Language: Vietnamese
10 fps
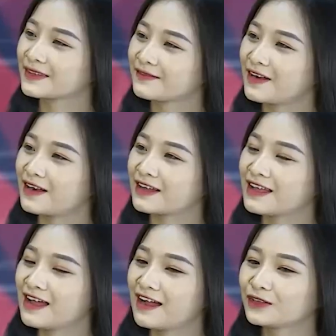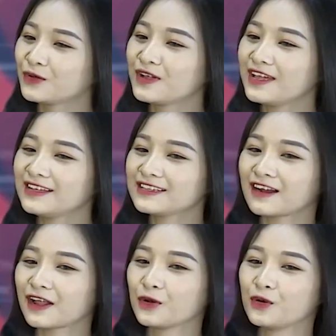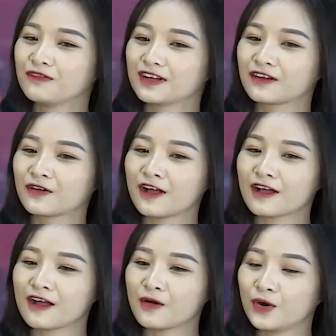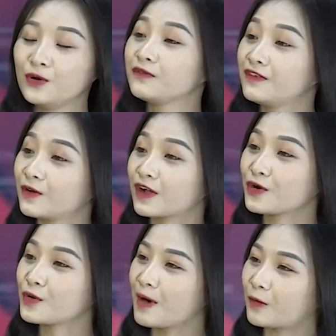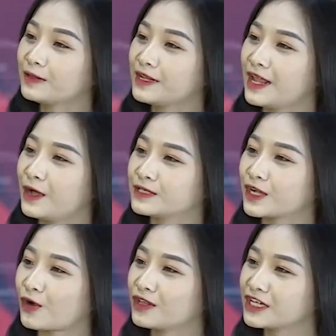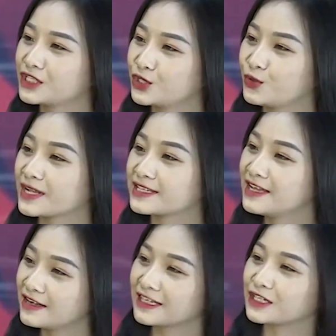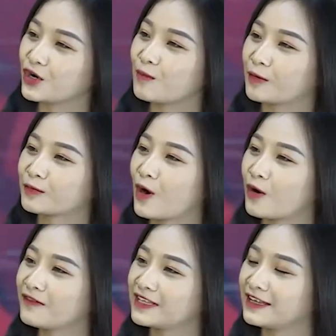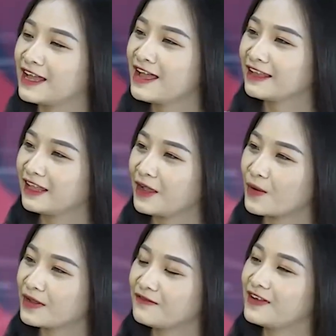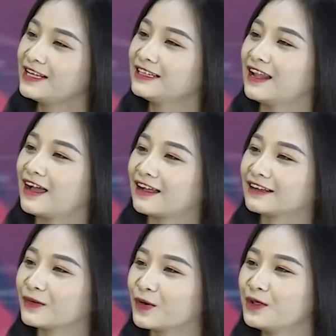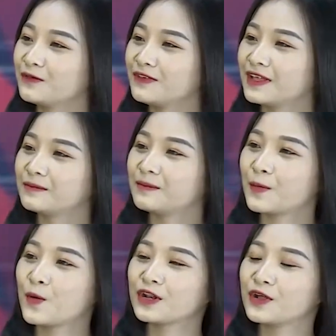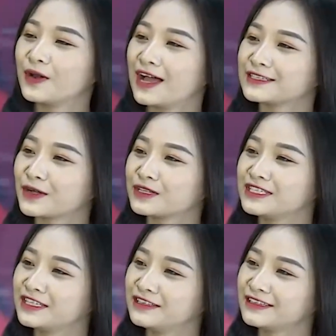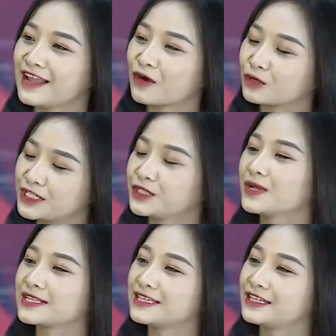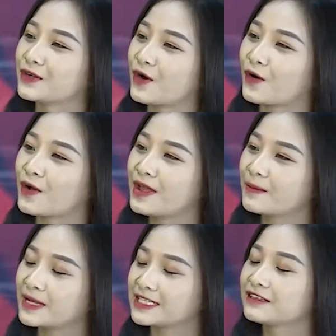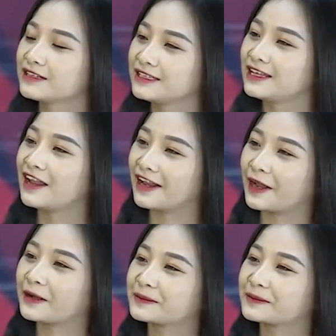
Vâng, à, tôi nghĩ rằng là đối với các uh, huấn luyện viên của các đội bóng thì đều sẽ có những cái chiến thuật riêng dành cho đội bóng đó. Vậy thì theo anh Vinh là huấn luyện viên Pep Guardiola sẽ có chiến đã có chiến thuật gì cho Manchester City lần này?